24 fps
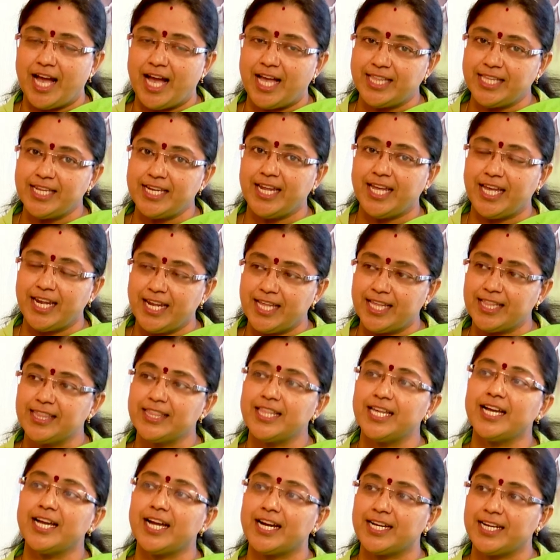అది నేను
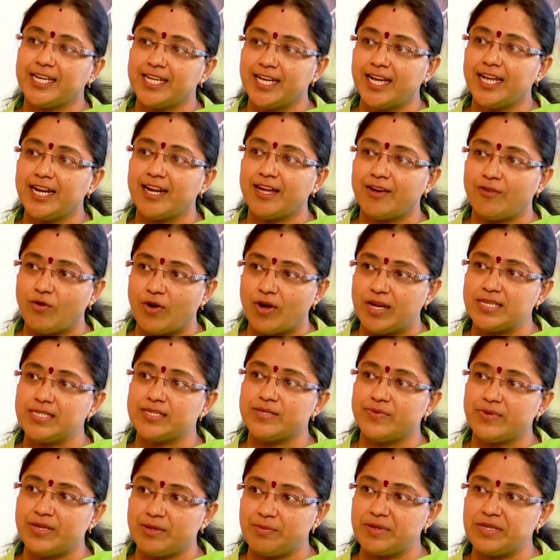ఎంత గట్టిగా నా
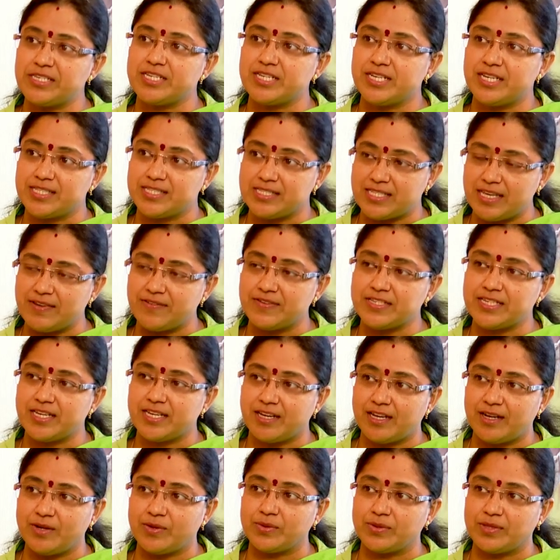వాయిస్ వినిపించి నేను సేవ
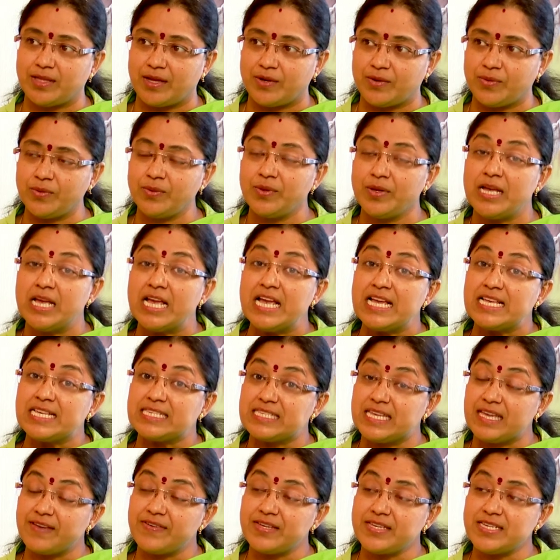చేయగలుగుతాను
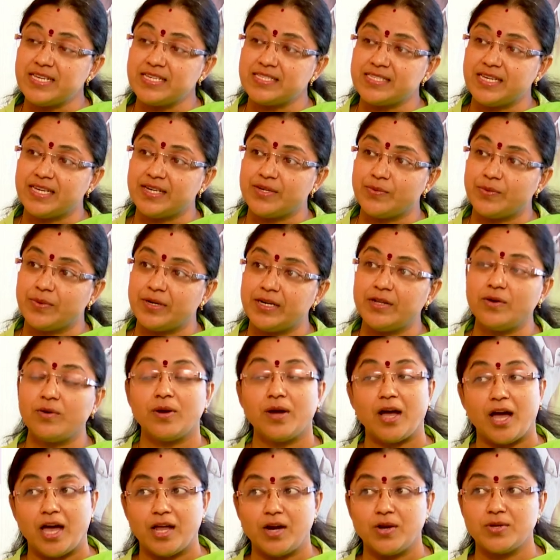సేవ చేసేటువంటి
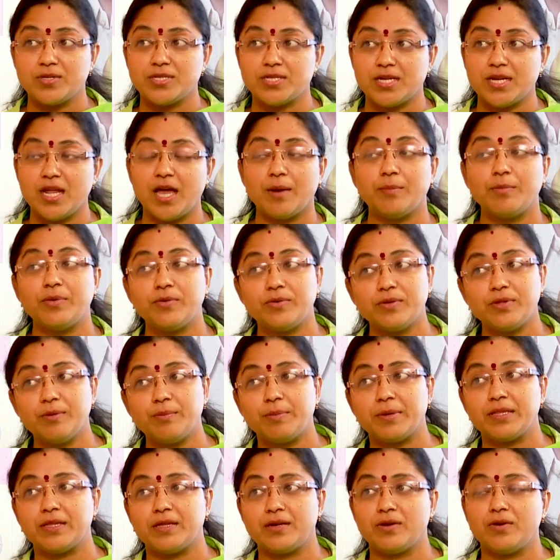ఒక ఆలోచన అభివృద్ధి
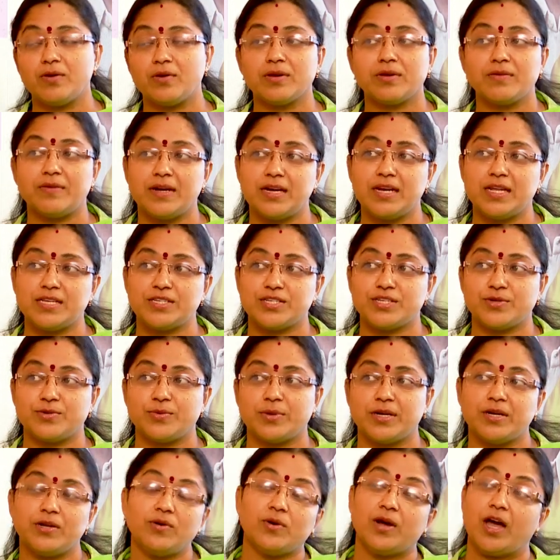పదంలోకి
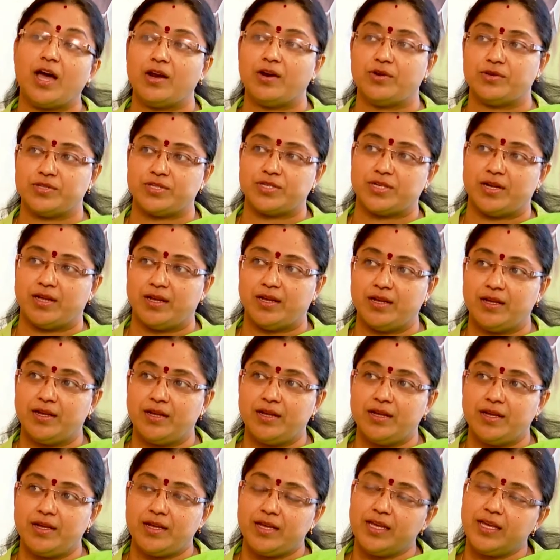వెళ్ళేటటువంటి ఒక ఆలోచన
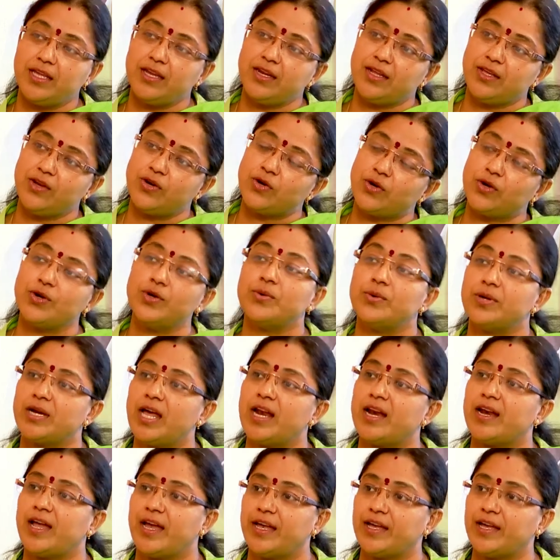ఈ ఈ రెండు ఉండాలి